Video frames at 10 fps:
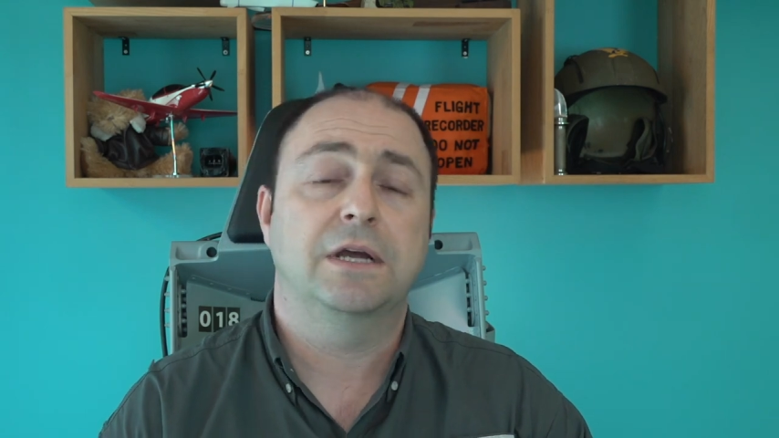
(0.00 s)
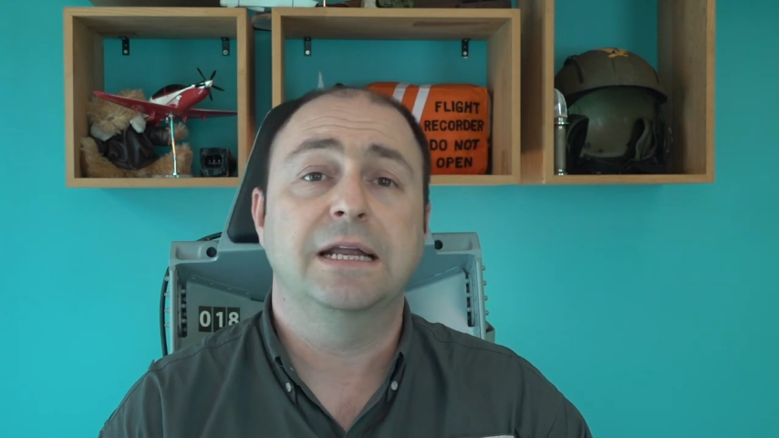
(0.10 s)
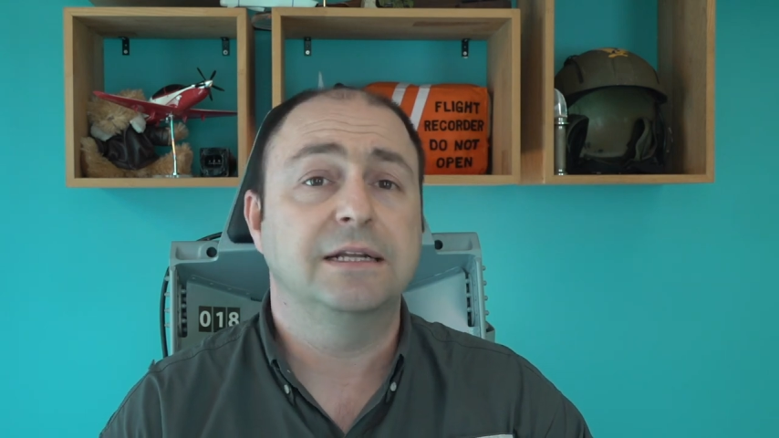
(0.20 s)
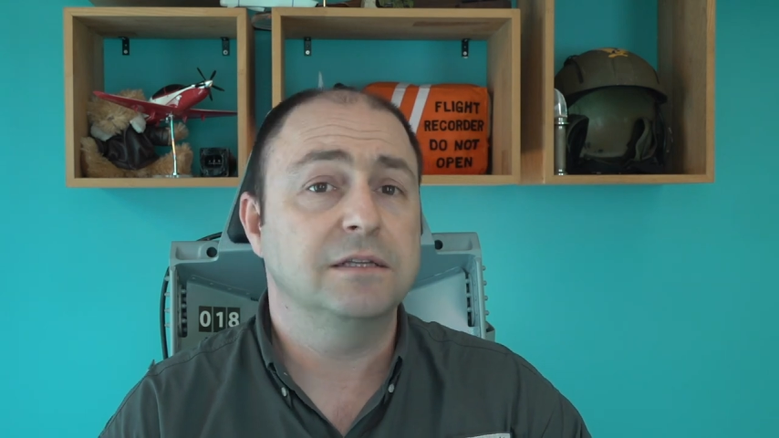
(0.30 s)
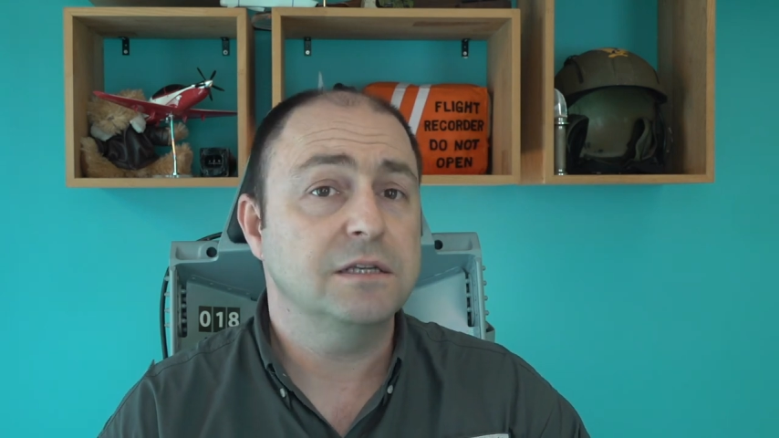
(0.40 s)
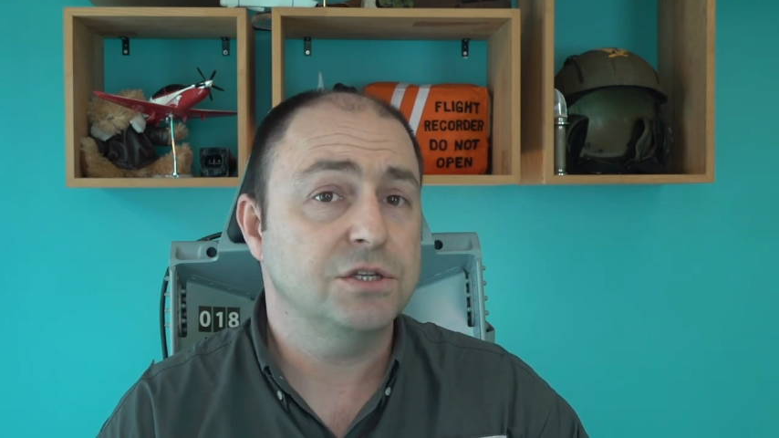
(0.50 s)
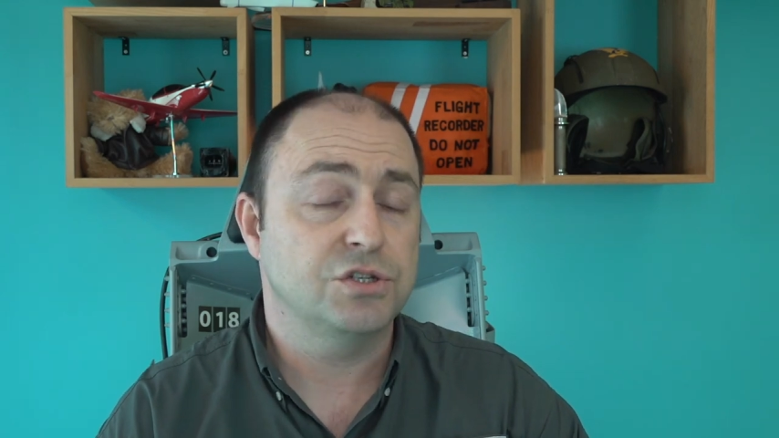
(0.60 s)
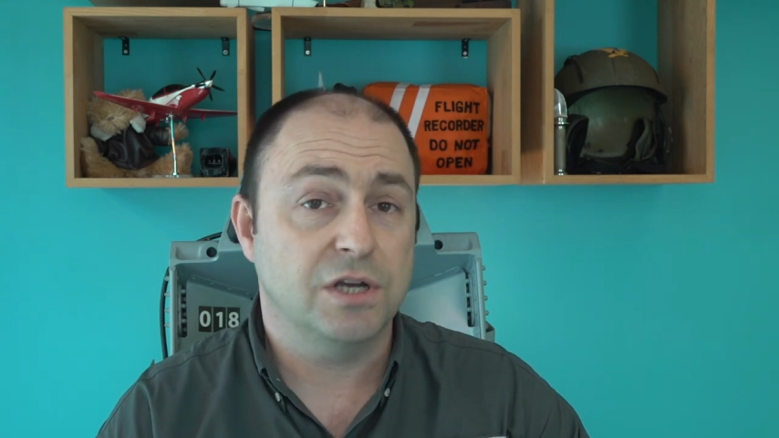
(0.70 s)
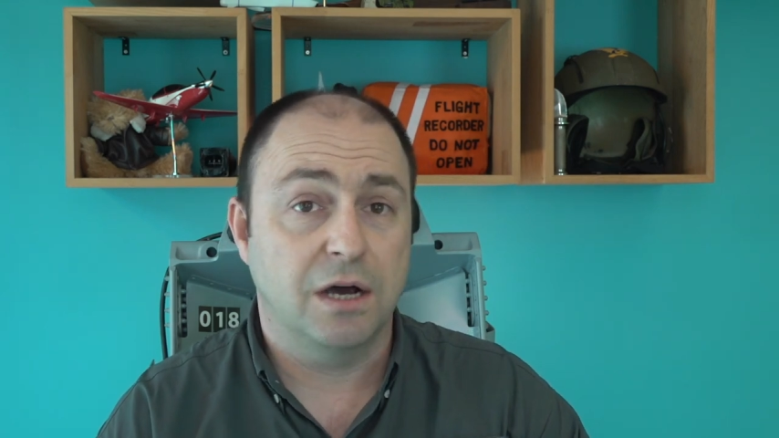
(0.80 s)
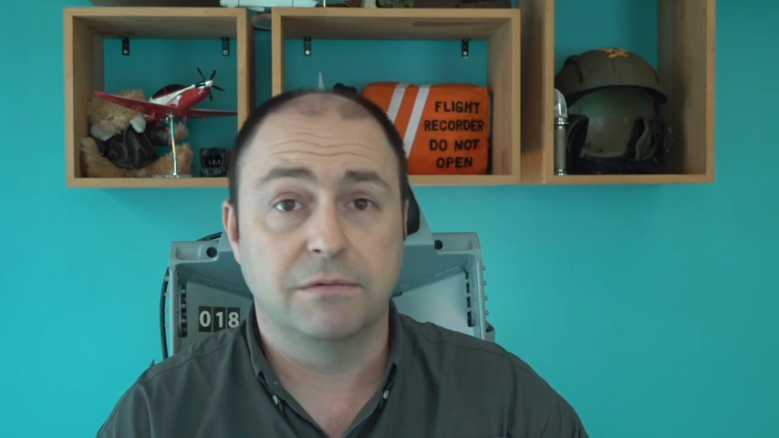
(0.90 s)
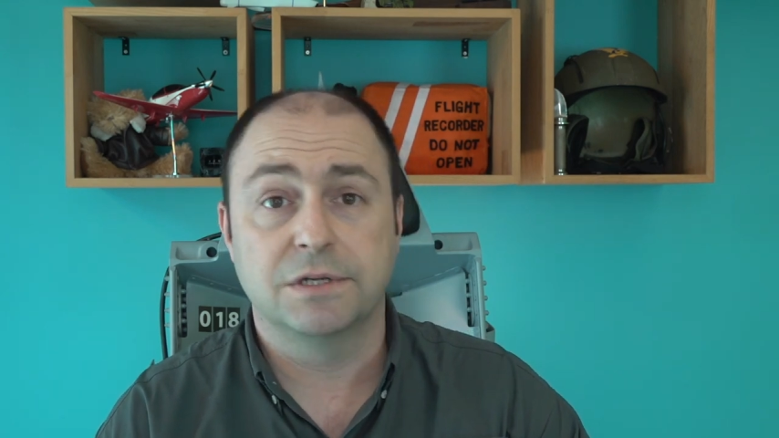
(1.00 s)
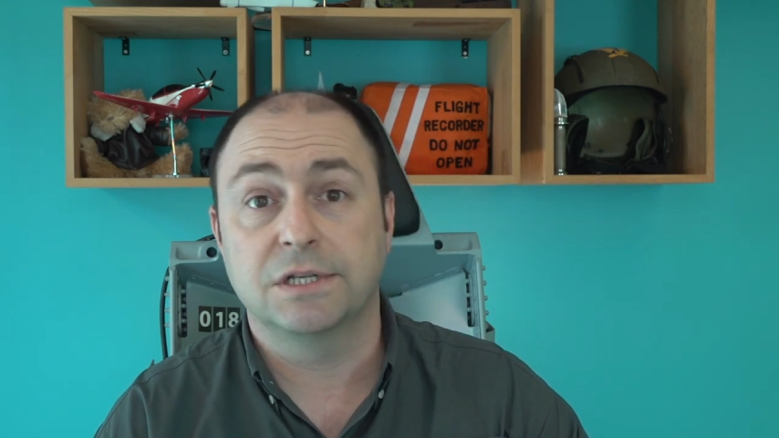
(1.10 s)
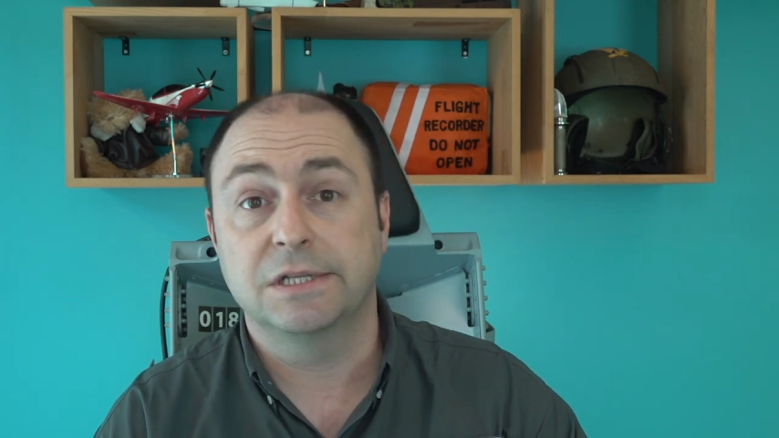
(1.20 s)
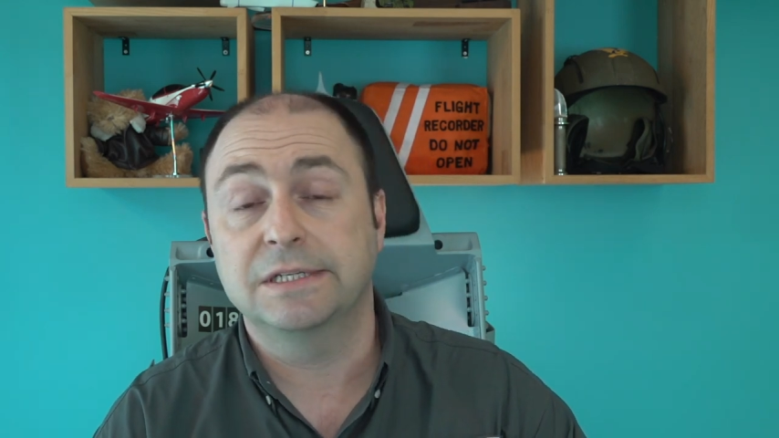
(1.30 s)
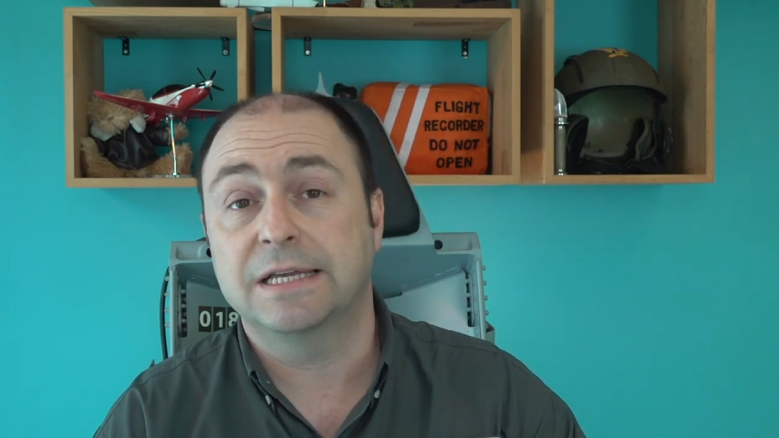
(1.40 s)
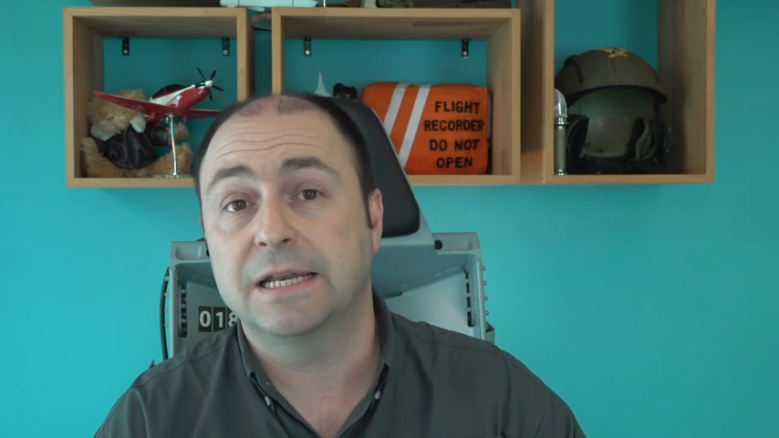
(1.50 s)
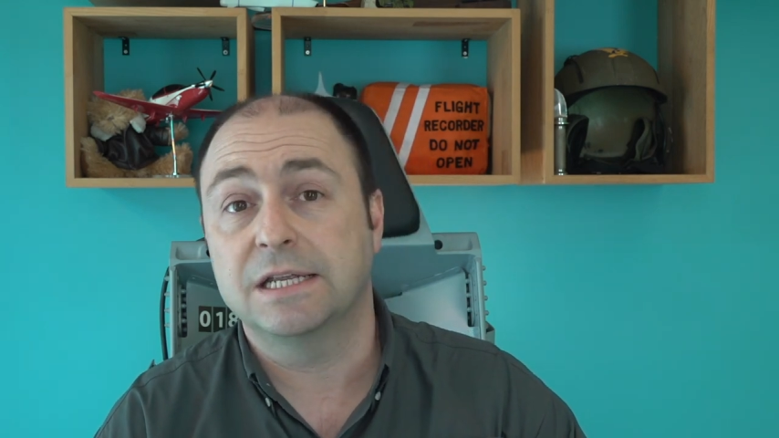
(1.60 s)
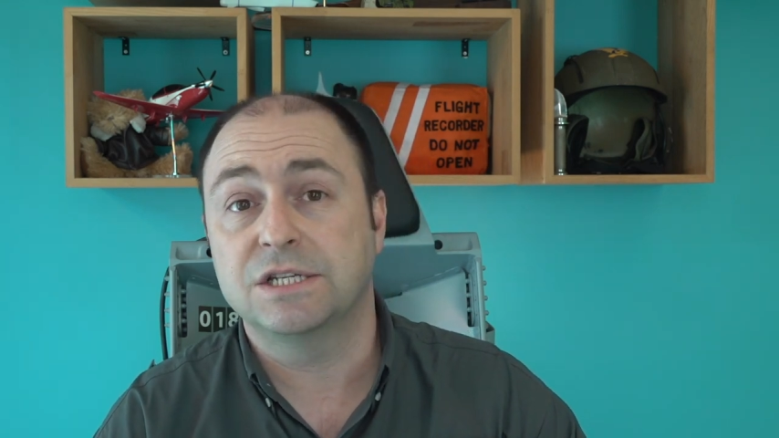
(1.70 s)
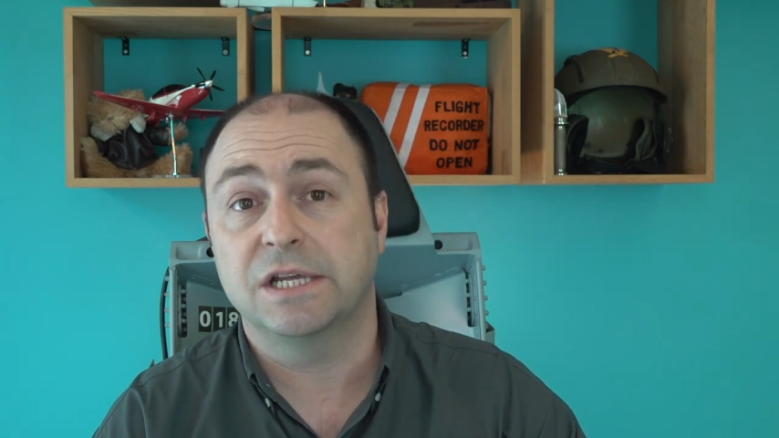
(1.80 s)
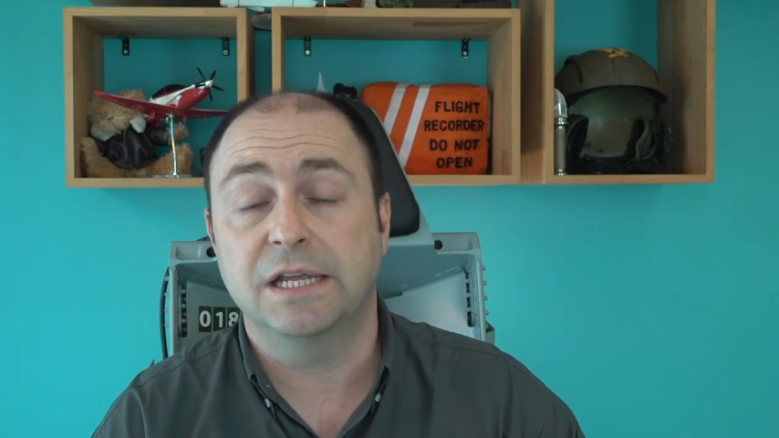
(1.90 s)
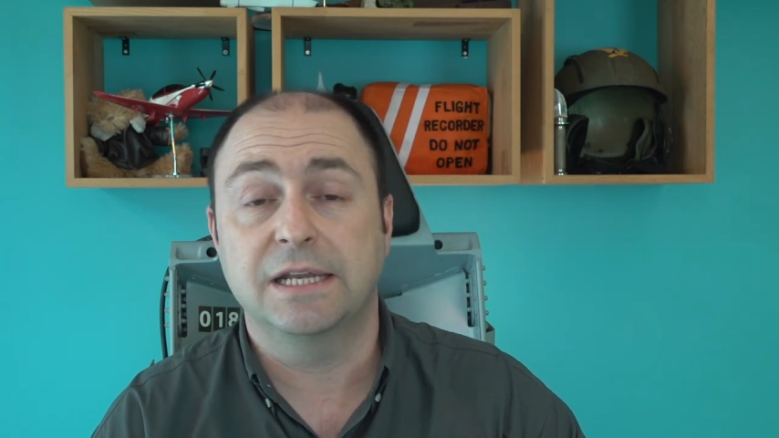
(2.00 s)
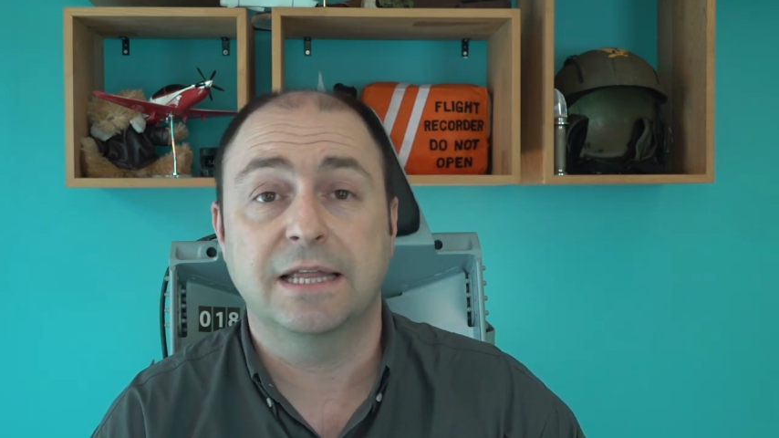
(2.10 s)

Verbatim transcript: elektrik işi havacılığın geleceği